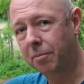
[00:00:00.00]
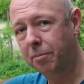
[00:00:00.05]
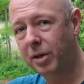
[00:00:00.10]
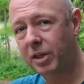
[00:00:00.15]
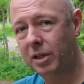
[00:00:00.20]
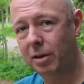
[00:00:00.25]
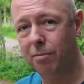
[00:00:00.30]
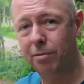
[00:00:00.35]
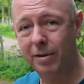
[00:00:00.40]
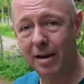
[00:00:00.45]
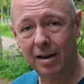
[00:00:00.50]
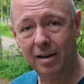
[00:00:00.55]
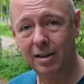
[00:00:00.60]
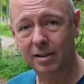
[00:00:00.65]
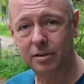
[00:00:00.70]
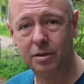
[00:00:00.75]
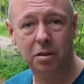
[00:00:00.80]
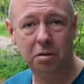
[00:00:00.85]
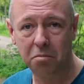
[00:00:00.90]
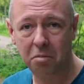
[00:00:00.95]
mit dem
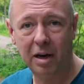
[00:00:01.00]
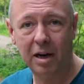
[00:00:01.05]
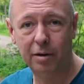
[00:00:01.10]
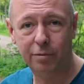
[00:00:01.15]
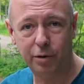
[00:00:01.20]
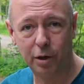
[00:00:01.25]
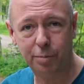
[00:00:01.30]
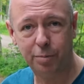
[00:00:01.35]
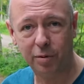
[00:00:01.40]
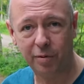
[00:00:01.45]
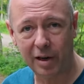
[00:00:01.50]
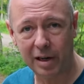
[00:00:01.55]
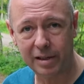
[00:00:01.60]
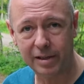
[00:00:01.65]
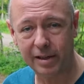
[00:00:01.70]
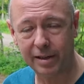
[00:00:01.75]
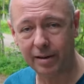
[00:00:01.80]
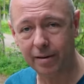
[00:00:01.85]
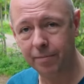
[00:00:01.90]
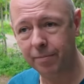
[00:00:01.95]
Fahrrad einfach
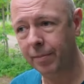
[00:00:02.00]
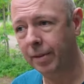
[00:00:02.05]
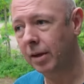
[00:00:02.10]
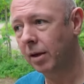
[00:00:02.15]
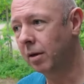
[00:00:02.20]
bewältigen.